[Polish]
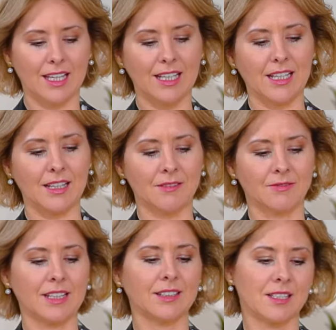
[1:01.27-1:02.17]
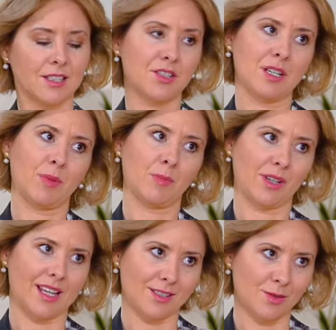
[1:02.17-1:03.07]
i fantastycznie
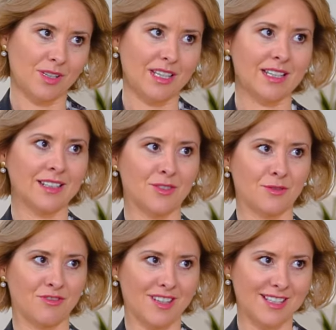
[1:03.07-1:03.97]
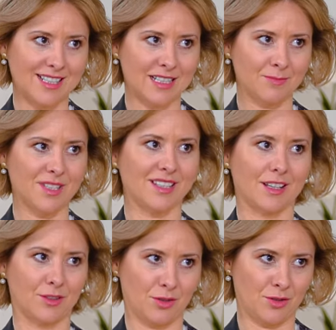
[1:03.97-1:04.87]
popularyzuje naszą wiedzę
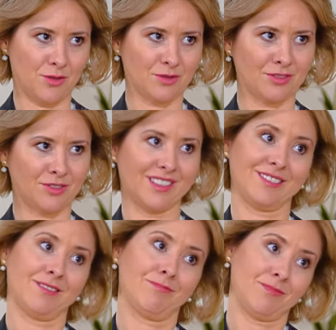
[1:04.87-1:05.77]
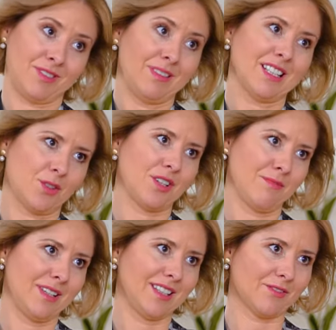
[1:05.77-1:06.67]
psychiatryczną w, na
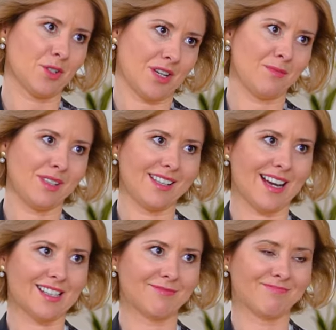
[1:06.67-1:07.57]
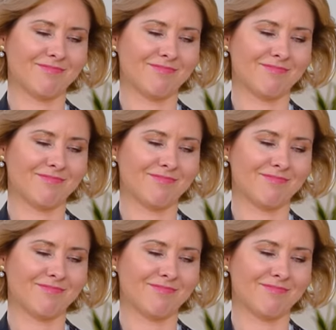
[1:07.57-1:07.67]
social mediach, w social mediach.